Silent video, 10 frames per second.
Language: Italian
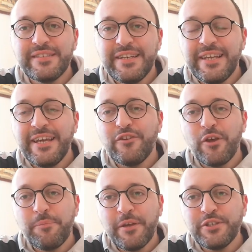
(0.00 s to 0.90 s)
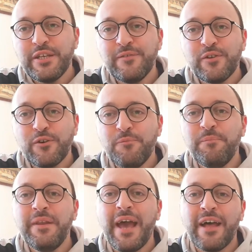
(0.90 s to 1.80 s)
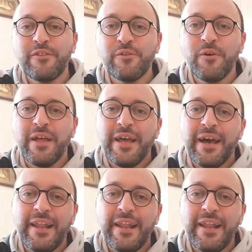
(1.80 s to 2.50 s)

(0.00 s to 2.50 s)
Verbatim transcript: sereno e piacevole compleanno